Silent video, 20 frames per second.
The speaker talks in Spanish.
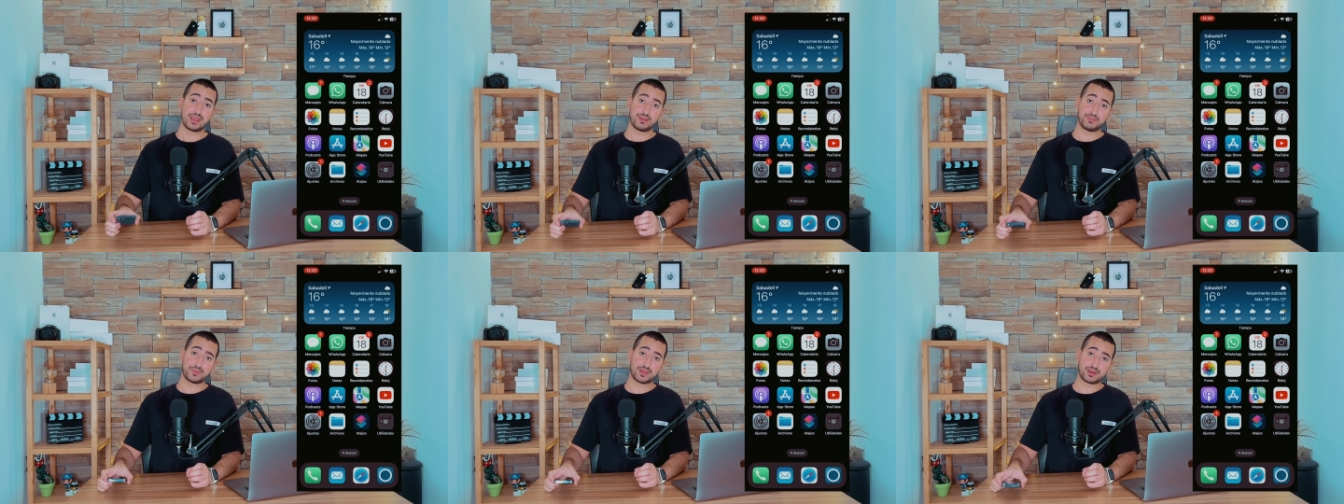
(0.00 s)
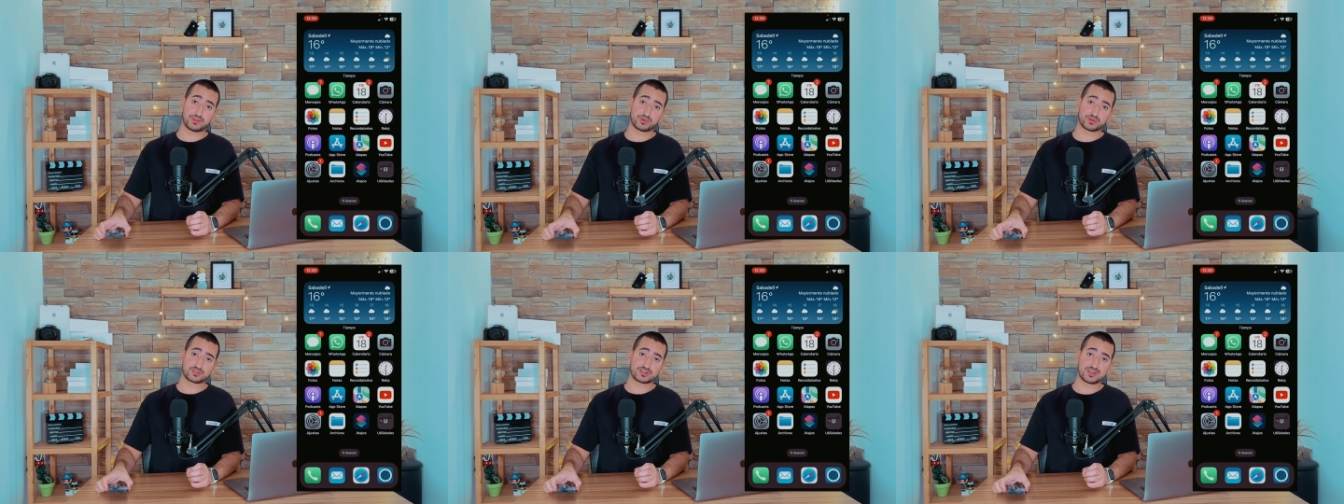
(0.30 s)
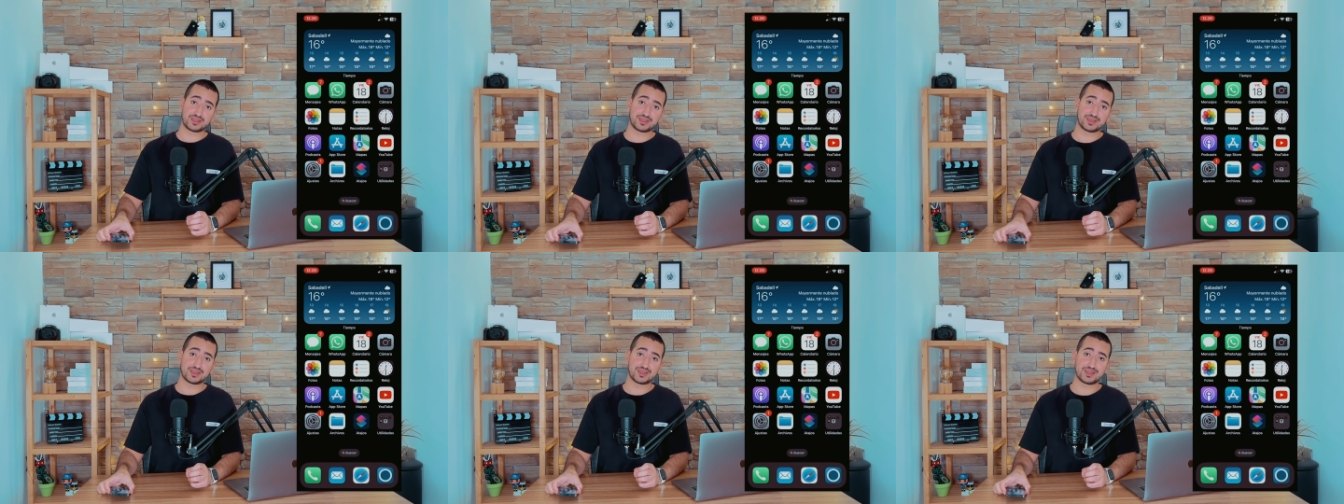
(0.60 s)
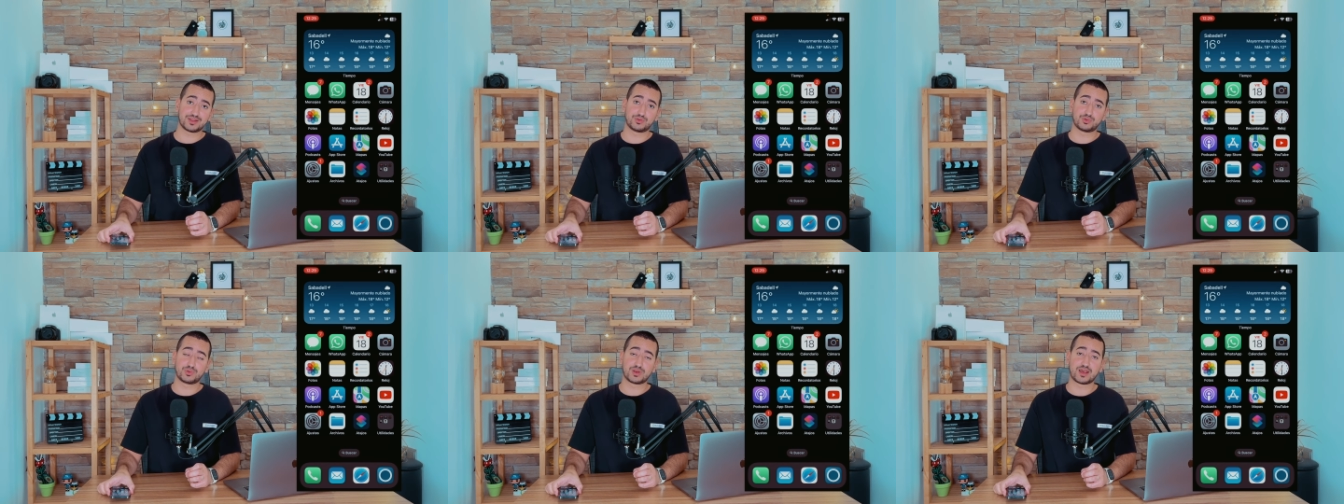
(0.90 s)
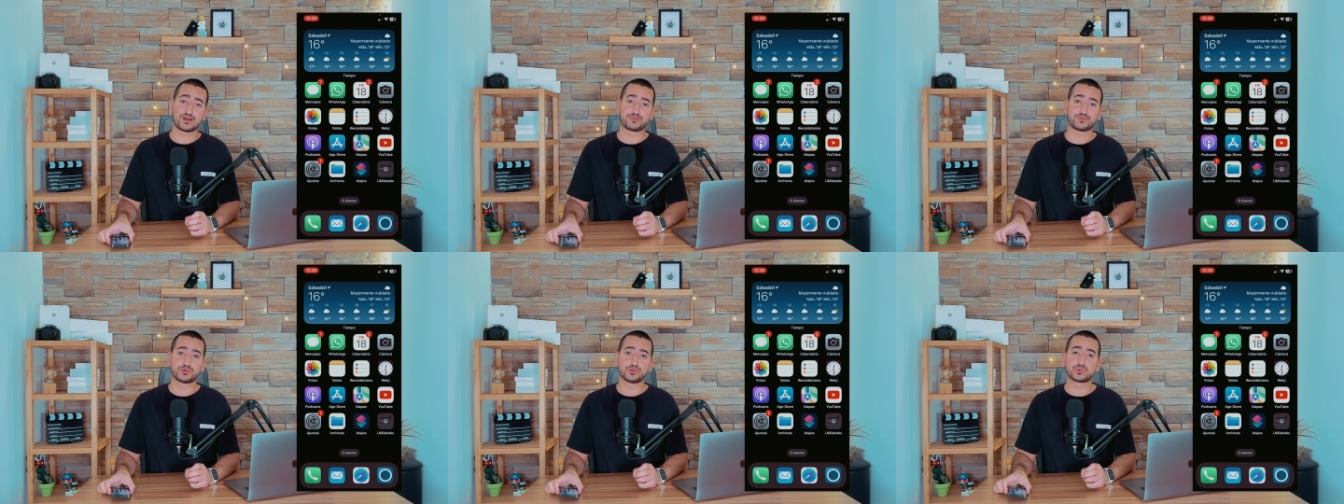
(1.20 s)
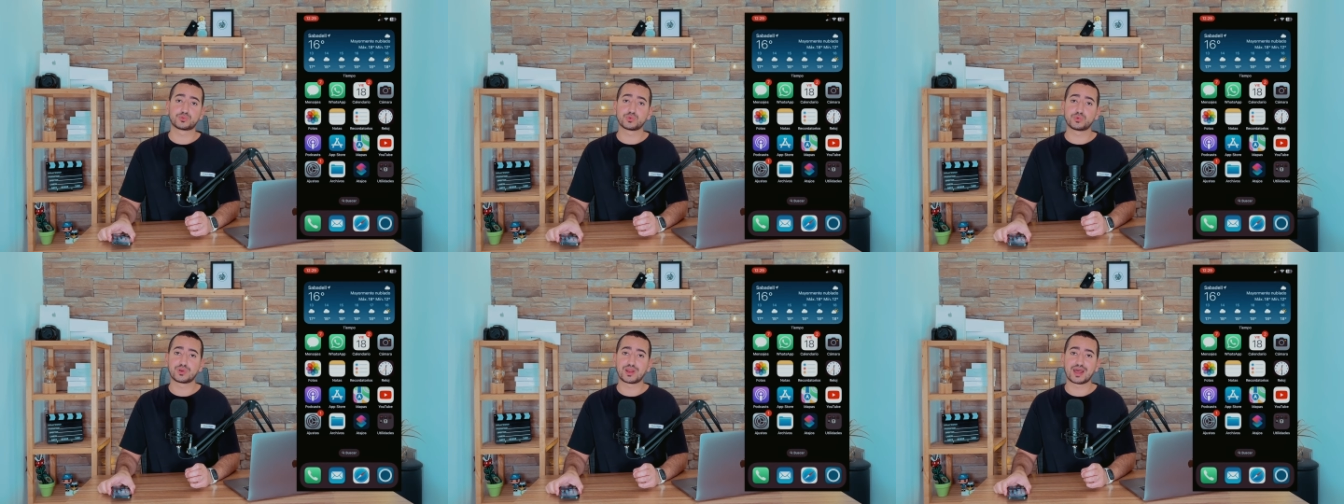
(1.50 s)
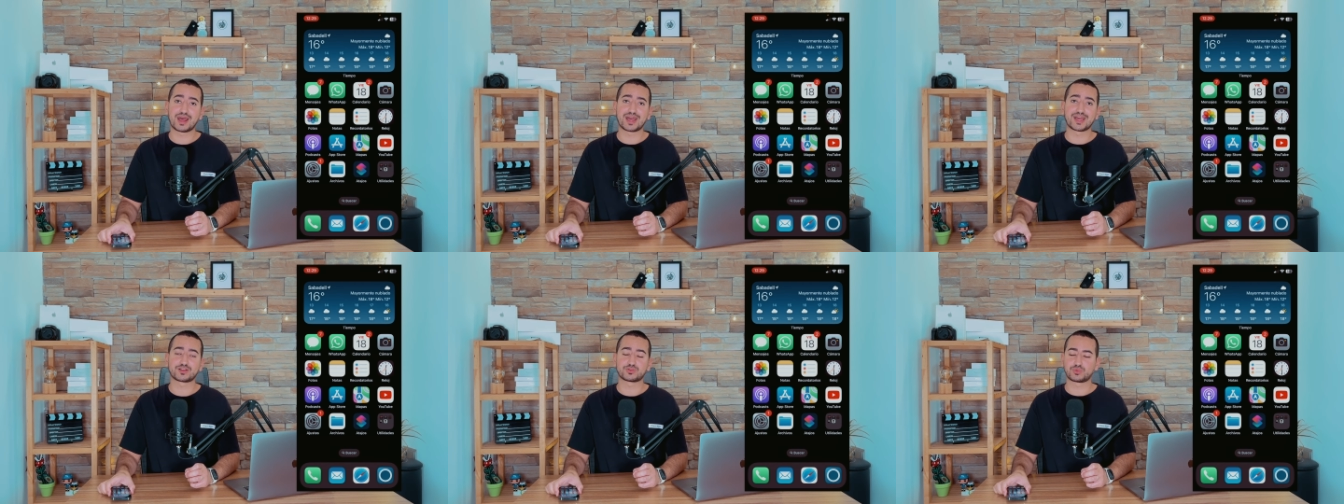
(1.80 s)
Veremos si en una
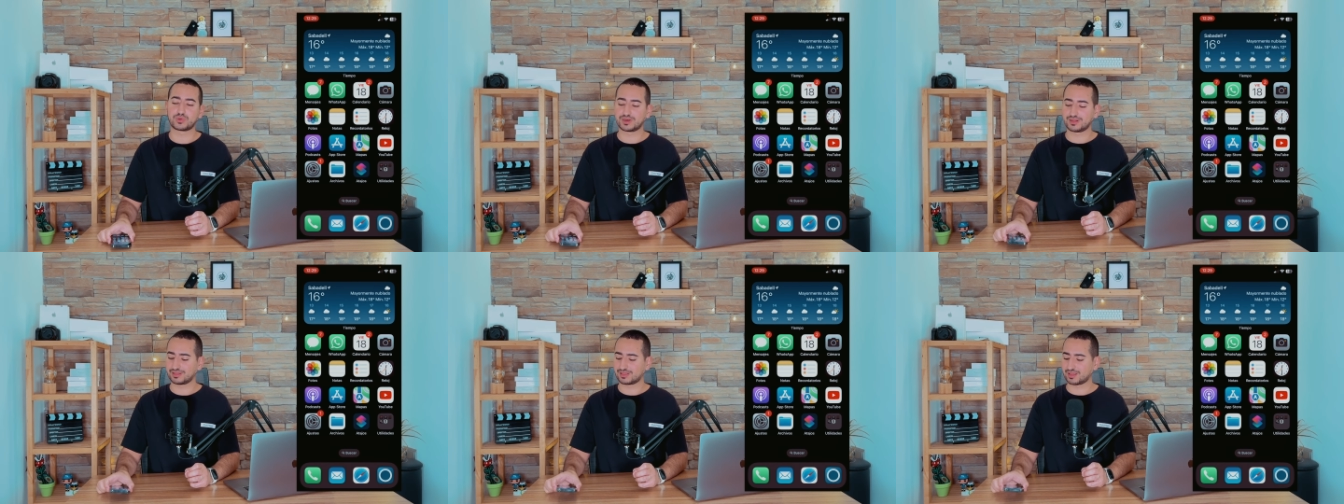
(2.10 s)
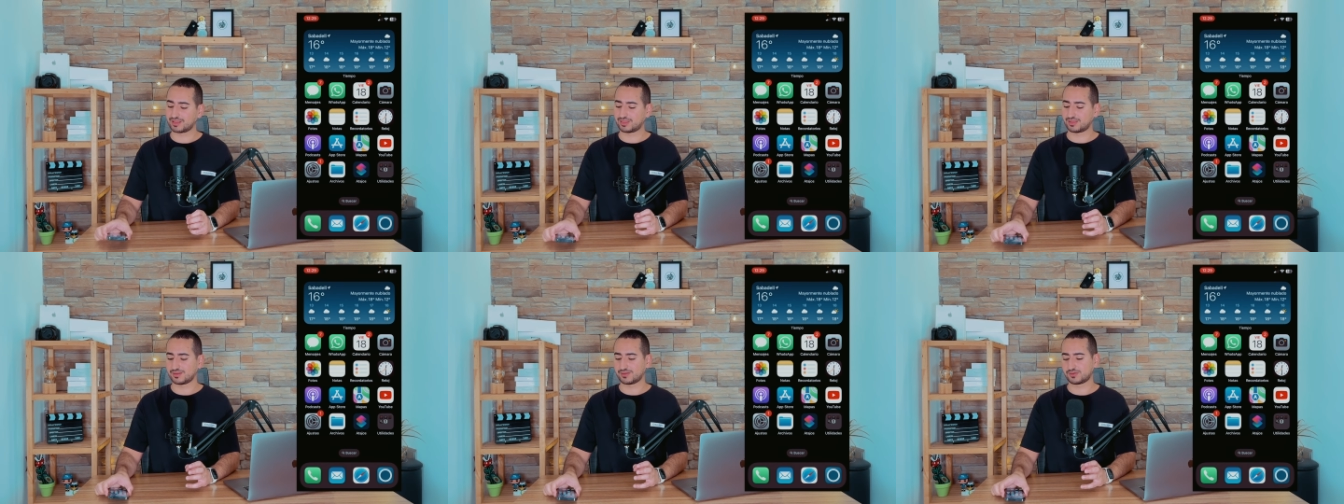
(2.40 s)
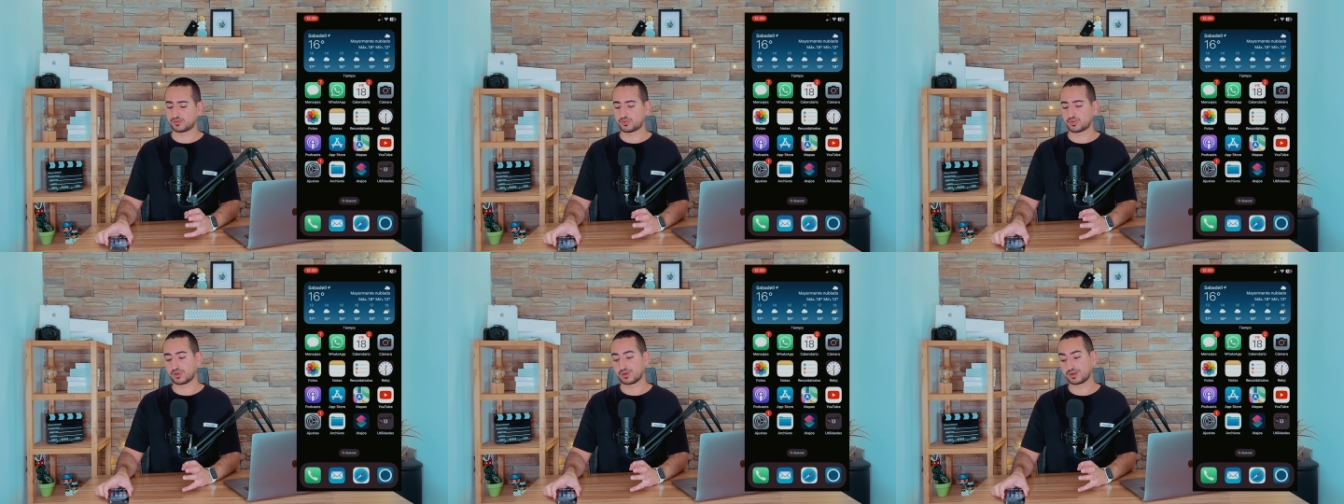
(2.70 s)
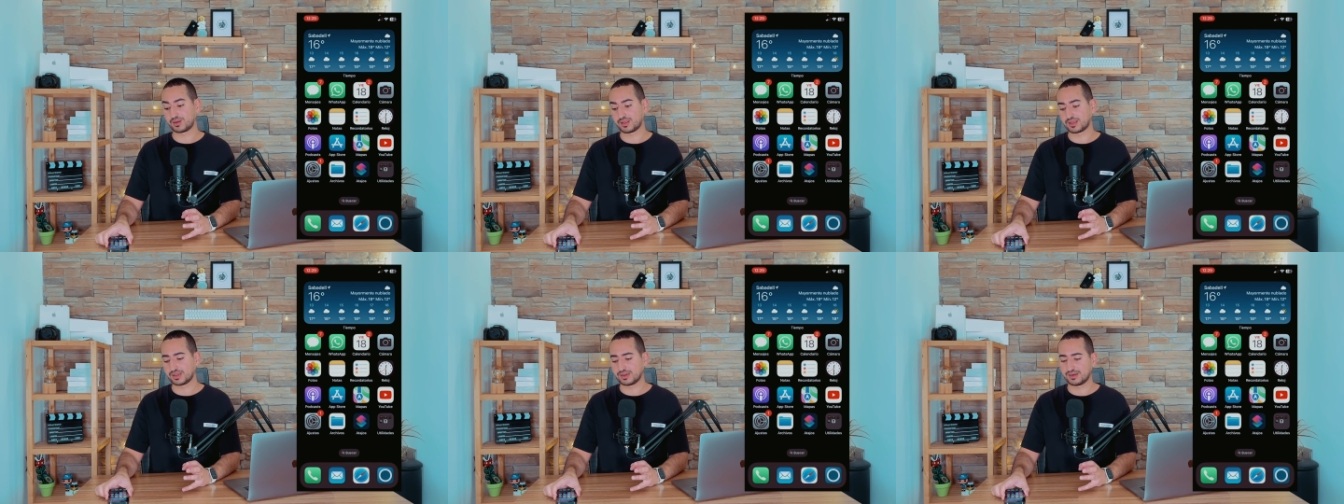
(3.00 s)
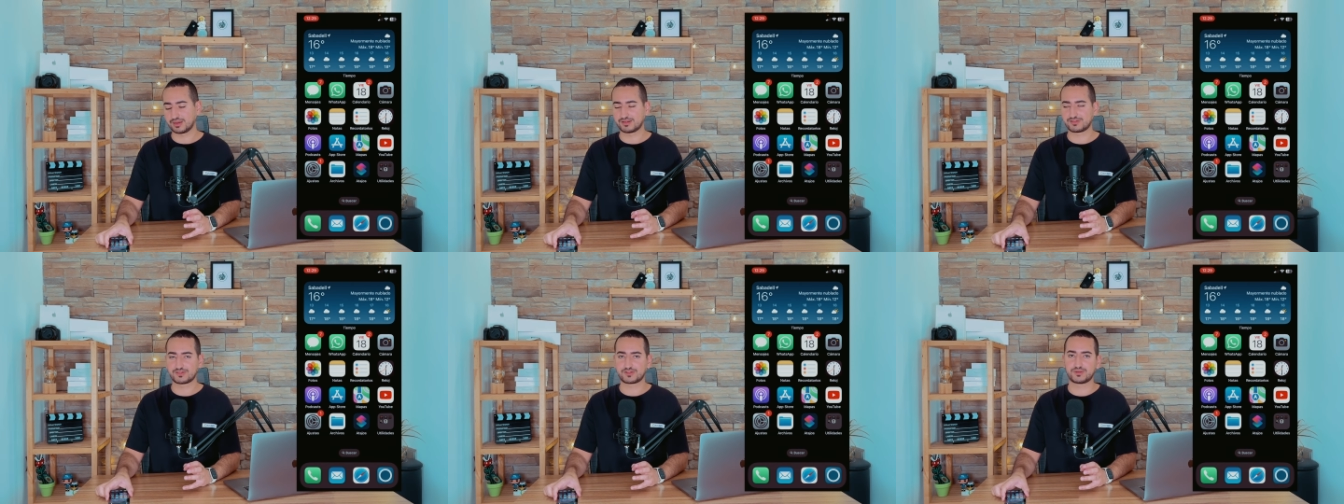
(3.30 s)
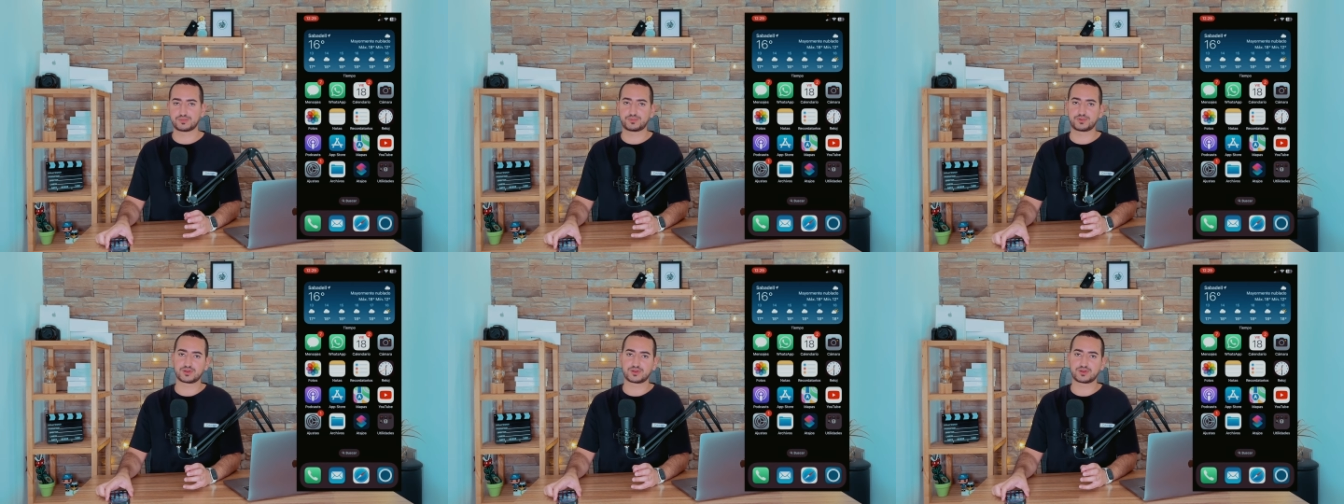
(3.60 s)
futura actualización corrigen esto,